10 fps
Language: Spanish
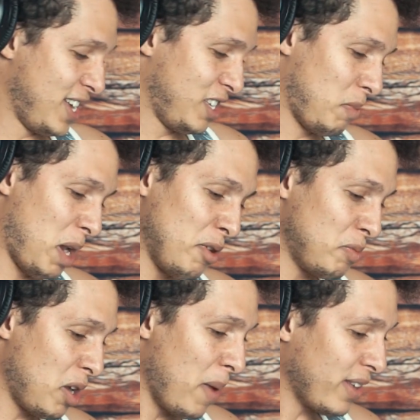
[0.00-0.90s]
Esperemos
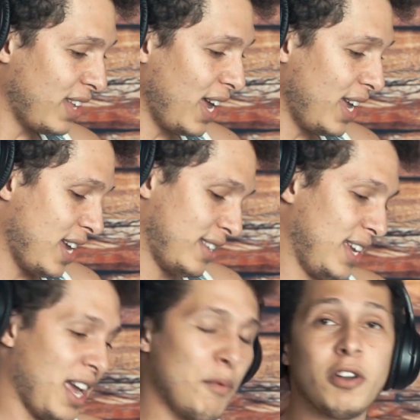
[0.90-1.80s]
ver más de ella, así
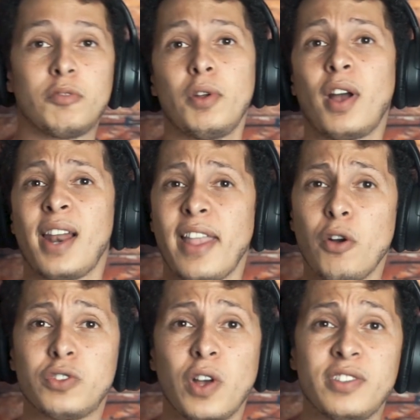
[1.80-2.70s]
que bueno, espero que les haya
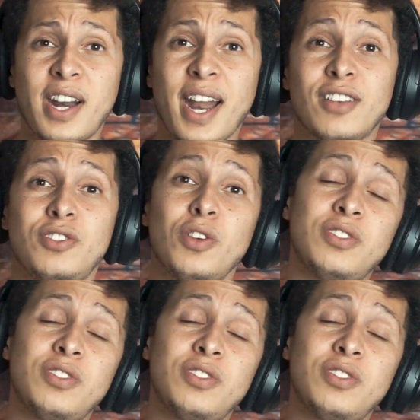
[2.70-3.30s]
gustado esta reacción.